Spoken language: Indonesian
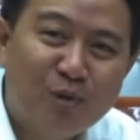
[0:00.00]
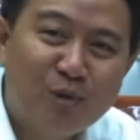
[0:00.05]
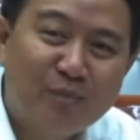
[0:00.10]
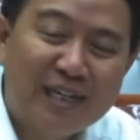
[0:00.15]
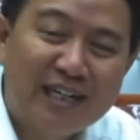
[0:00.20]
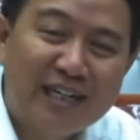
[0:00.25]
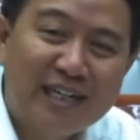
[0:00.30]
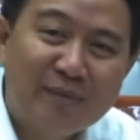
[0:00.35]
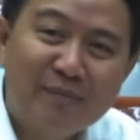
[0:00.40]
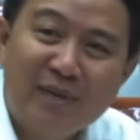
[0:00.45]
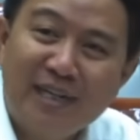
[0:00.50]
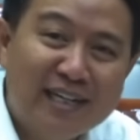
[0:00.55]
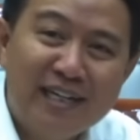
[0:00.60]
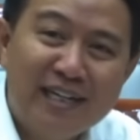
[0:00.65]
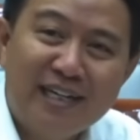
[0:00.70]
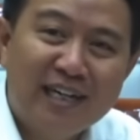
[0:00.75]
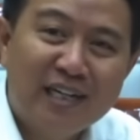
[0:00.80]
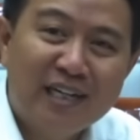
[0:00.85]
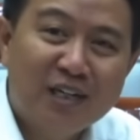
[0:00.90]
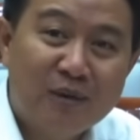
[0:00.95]
mau
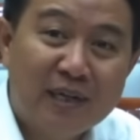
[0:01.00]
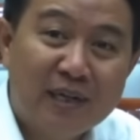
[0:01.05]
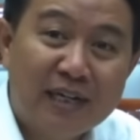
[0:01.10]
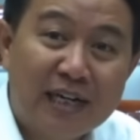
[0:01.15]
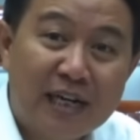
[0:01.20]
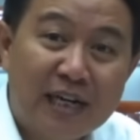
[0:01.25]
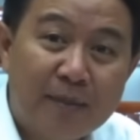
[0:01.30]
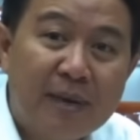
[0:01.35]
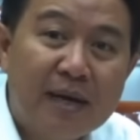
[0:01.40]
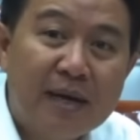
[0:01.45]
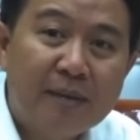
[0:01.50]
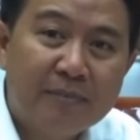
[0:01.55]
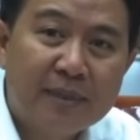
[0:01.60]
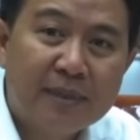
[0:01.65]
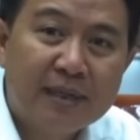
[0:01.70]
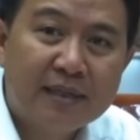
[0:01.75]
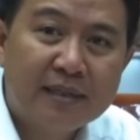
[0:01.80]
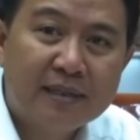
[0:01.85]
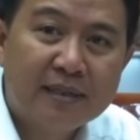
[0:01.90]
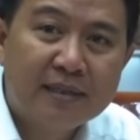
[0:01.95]
menerimanya nggak mengeluarkan
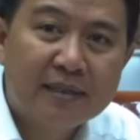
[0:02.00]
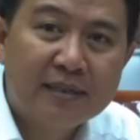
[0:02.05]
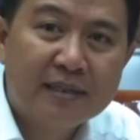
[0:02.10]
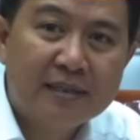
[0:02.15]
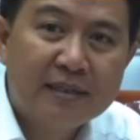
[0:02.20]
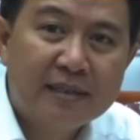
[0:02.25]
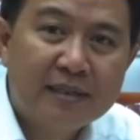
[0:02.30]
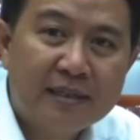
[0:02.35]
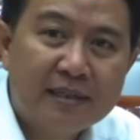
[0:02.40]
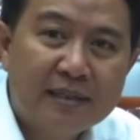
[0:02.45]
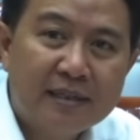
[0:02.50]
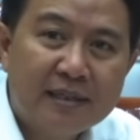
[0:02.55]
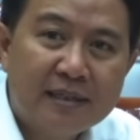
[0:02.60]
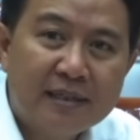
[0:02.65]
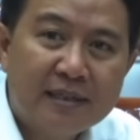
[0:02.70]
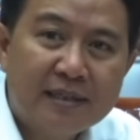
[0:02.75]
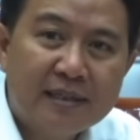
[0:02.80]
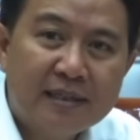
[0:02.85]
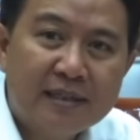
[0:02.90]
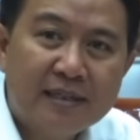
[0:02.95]
apa-apa
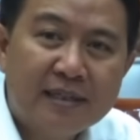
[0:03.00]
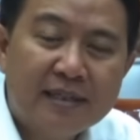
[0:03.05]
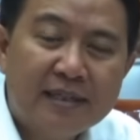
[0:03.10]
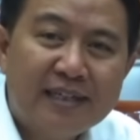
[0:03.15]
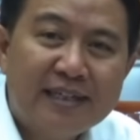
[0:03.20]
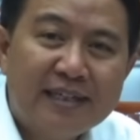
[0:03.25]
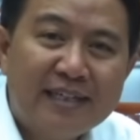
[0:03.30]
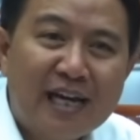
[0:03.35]
Kenapa?